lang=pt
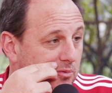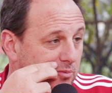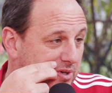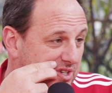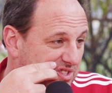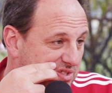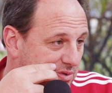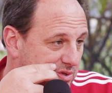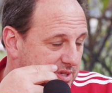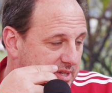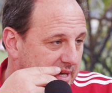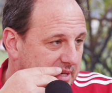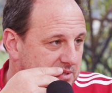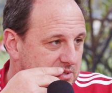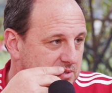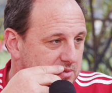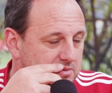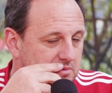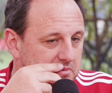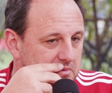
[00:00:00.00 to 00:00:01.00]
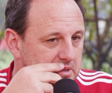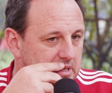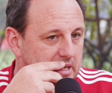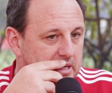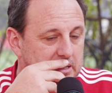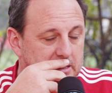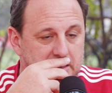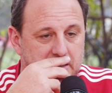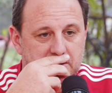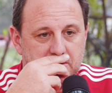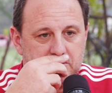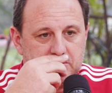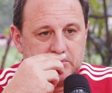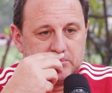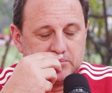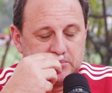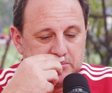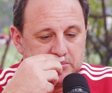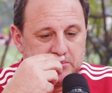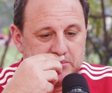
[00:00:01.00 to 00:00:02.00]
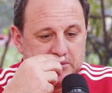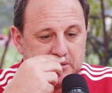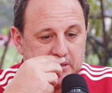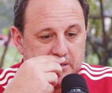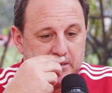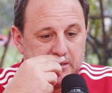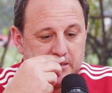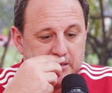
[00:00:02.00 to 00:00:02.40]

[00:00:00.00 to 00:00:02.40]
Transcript: um insucesso. Né? Então,